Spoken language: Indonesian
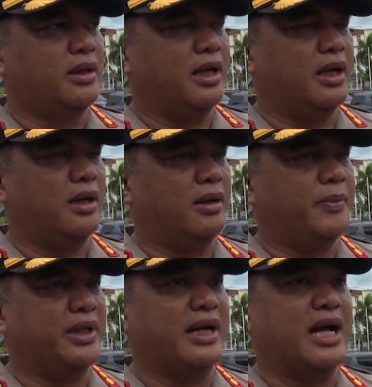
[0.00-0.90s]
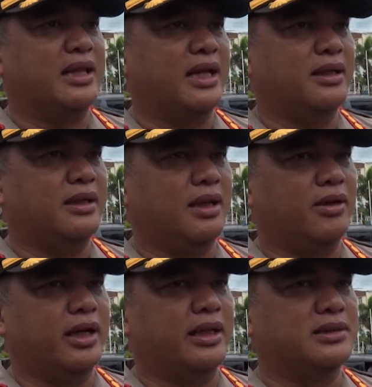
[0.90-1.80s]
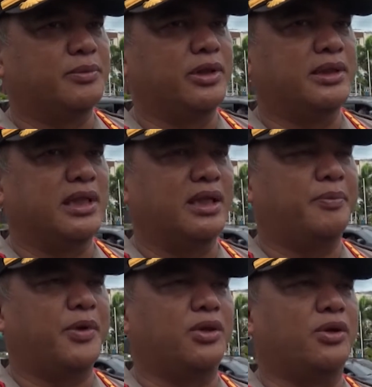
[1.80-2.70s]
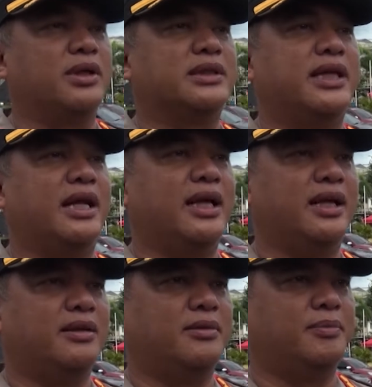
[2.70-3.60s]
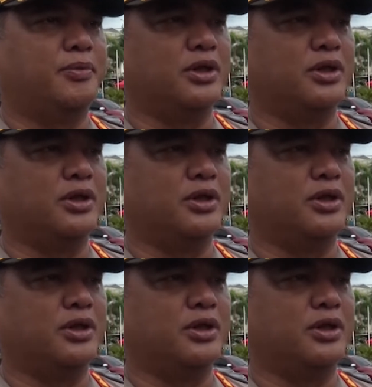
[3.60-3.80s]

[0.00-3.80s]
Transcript: uh, penyekatan, kalau kita sebut istilahnya protokol kesehatan, iya.